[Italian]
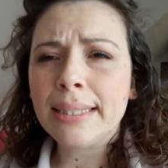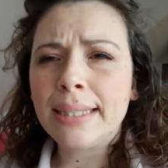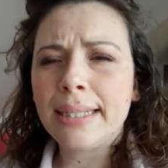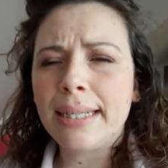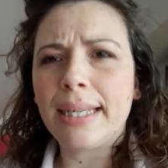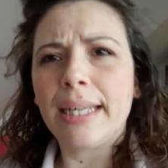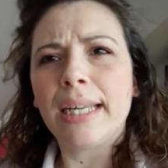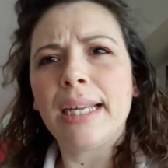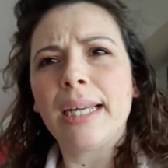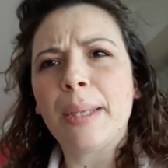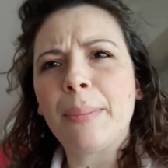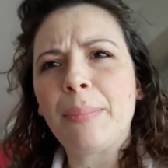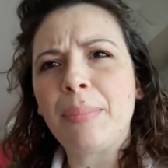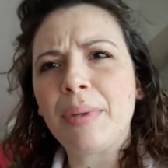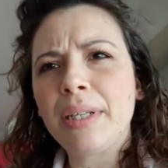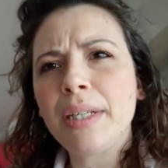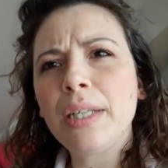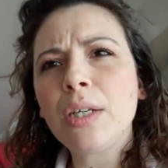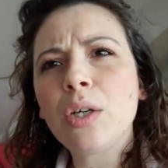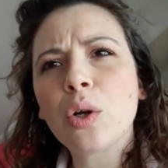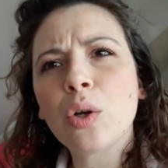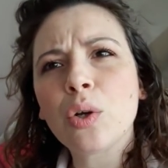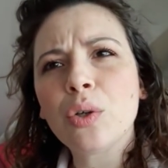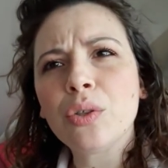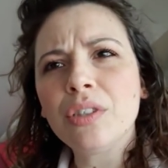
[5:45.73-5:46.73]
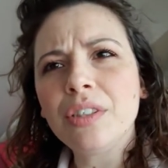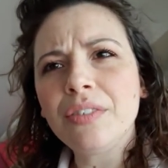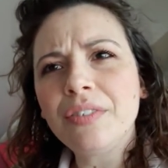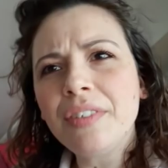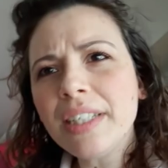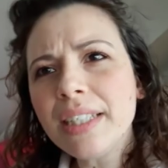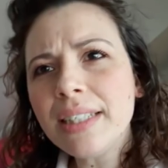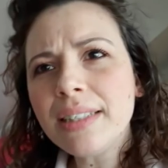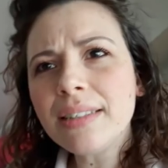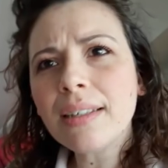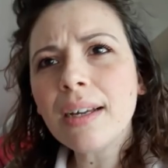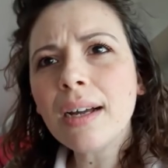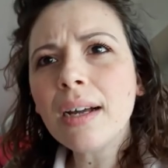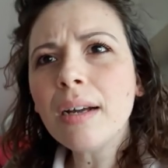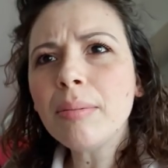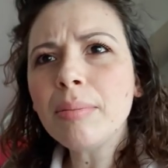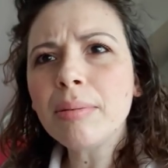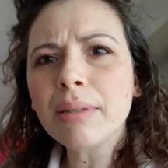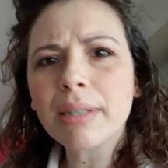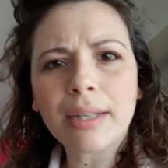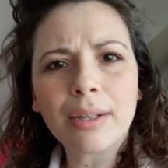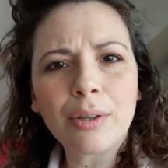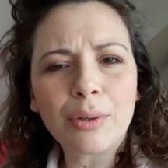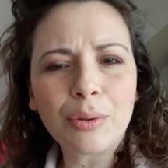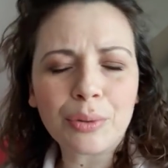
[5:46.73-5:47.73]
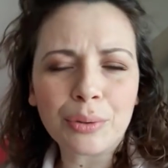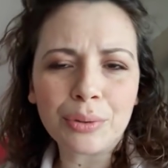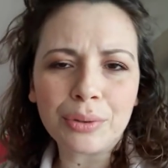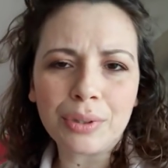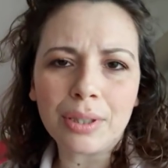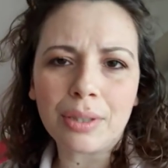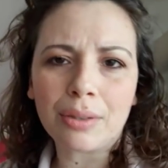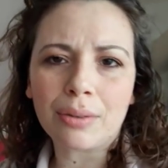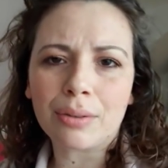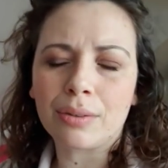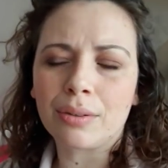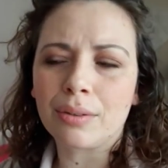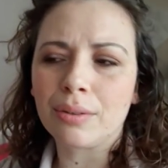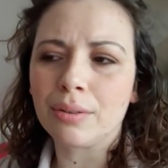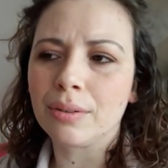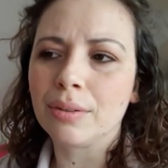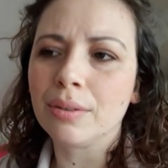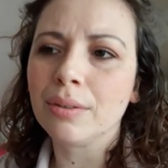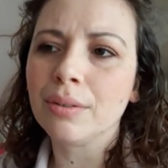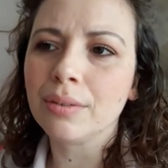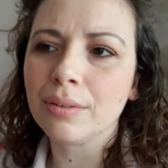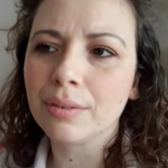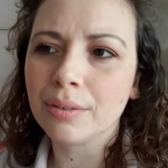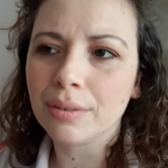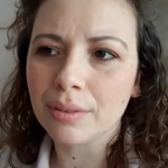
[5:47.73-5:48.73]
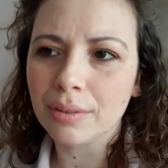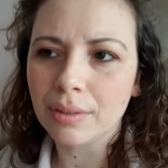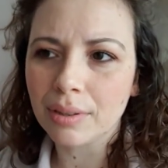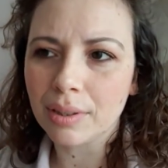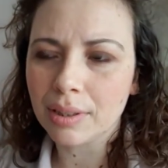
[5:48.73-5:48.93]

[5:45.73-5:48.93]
eh, pericolo di vita, perché loro dicono,